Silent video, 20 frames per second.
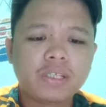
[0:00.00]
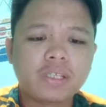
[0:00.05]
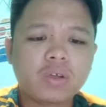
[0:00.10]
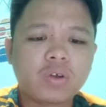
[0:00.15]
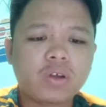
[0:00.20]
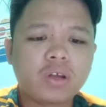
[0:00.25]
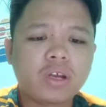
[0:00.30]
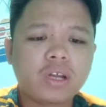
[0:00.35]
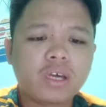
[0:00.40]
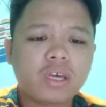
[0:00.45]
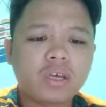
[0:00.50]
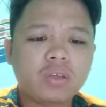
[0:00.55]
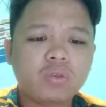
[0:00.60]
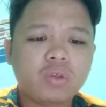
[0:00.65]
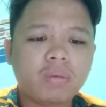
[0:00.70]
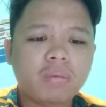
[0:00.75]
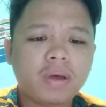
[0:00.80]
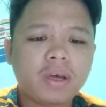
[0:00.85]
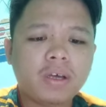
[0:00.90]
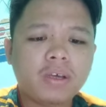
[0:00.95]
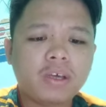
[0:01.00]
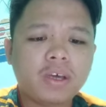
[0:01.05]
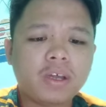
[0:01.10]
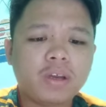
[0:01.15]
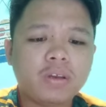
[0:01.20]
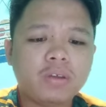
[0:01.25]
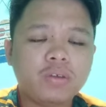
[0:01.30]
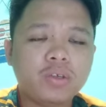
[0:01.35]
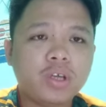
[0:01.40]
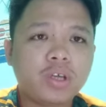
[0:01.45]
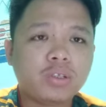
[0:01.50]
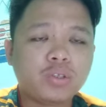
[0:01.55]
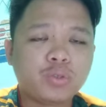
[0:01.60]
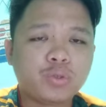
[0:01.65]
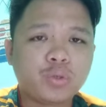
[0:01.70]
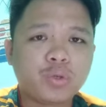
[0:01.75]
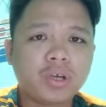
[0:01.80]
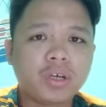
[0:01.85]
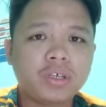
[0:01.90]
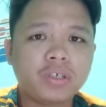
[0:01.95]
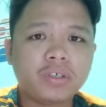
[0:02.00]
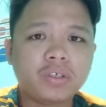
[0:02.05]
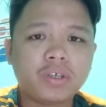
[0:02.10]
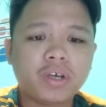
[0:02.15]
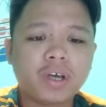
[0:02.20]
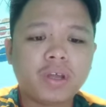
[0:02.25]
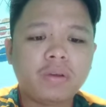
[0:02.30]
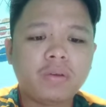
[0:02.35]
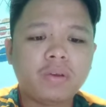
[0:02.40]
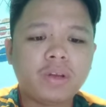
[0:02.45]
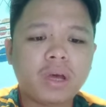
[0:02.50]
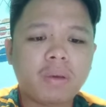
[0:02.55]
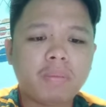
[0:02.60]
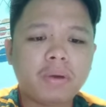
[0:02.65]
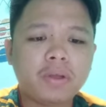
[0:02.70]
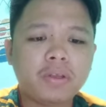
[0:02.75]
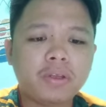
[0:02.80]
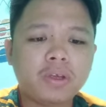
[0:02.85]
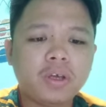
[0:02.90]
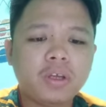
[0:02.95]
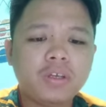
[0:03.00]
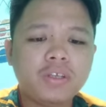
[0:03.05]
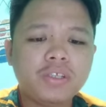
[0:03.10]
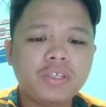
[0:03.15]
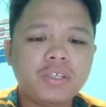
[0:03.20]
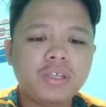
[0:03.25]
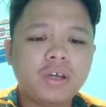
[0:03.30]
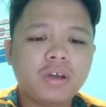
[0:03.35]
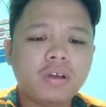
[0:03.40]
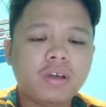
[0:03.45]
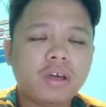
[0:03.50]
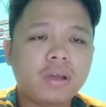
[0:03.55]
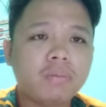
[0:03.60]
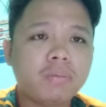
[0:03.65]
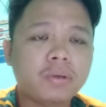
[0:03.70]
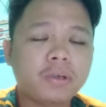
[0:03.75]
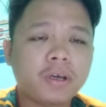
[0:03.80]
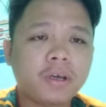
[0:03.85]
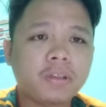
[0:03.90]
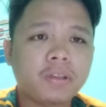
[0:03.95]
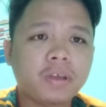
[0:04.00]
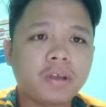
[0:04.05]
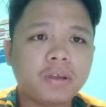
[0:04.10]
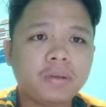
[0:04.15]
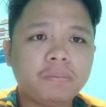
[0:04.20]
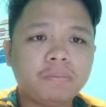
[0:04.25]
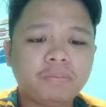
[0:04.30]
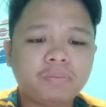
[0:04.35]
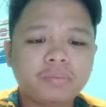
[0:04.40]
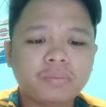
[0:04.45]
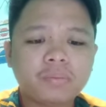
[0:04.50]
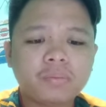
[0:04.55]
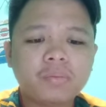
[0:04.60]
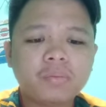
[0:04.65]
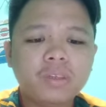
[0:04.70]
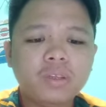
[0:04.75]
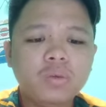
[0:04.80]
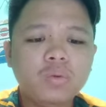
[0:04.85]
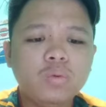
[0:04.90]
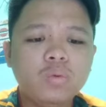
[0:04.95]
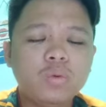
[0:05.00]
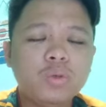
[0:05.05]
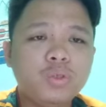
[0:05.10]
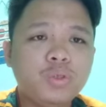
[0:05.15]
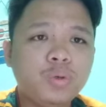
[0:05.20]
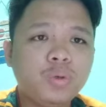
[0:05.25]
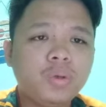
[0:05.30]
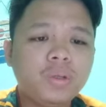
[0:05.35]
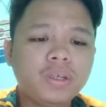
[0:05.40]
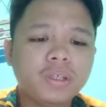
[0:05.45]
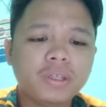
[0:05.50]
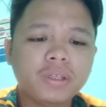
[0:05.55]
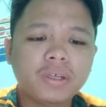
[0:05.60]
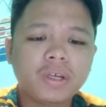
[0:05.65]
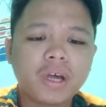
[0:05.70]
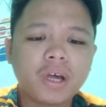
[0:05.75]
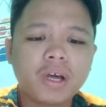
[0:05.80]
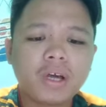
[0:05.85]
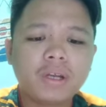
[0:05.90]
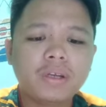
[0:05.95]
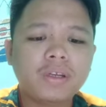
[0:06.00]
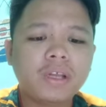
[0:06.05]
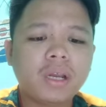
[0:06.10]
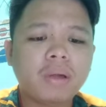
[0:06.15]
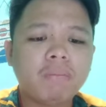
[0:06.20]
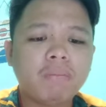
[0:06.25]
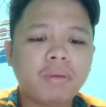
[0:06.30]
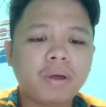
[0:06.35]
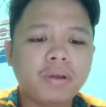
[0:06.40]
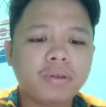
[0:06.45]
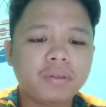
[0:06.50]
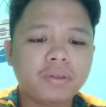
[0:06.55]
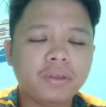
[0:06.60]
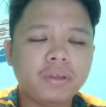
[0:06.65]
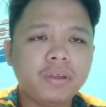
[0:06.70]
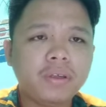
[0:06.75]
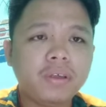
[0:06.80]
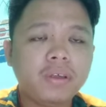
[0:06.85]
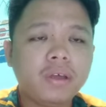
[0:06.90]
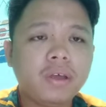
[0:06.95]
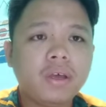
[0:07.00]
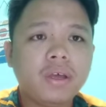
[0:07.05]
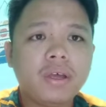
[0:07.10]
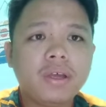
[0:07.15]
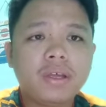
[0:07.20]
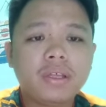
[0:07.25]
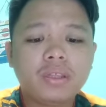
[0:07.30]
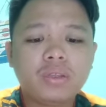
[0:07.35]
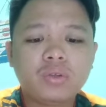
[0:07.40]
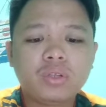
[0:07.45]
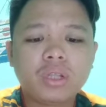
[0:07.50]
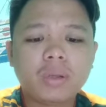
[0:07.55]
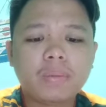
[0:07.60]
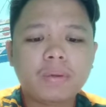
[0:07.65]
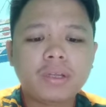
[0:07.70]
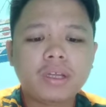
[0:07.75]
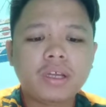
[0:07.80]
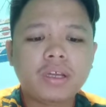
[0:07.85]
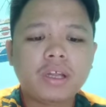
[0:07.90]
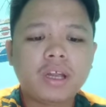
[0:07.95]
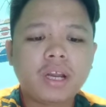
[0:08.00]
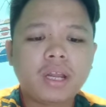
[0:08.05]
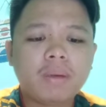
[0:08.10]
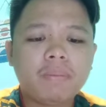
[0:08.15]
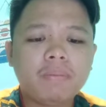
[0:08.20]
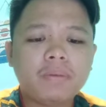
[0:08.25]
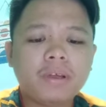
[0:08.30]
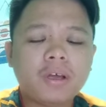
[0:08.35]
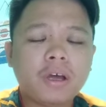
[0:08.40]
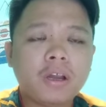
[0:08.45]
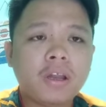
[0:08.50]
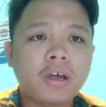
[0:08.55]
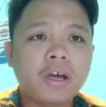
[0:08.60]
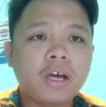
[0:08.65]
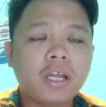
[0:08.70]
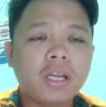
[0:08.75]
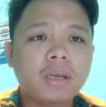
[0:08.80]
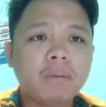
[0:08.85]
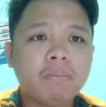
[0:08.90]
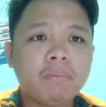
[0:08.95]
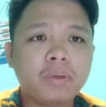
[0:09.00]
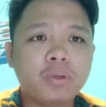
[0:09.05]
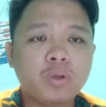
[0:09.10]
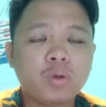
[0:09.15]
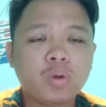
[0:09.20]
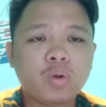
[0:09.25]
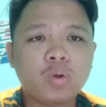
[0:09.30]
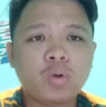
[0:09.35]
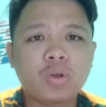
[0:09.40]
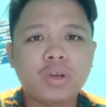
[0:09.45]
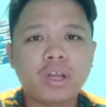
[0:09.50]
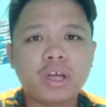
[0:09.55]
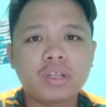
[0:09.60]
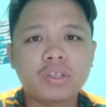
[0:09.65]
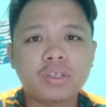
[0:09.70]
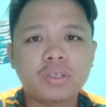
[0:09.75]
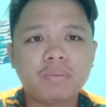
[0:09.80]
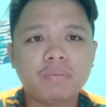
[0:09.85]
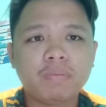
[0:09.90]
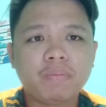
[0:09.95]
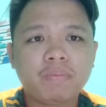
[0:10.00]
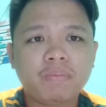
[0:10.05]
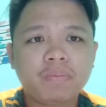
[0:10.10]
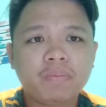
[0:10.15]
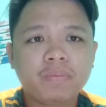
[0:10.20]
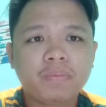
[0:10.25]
Seorang lagi ketua bahagian yang juga enggan namanya disiarkan berkata, wujud ketegangan dalam parti, terutamanya dalam kalangan penyokong Najib.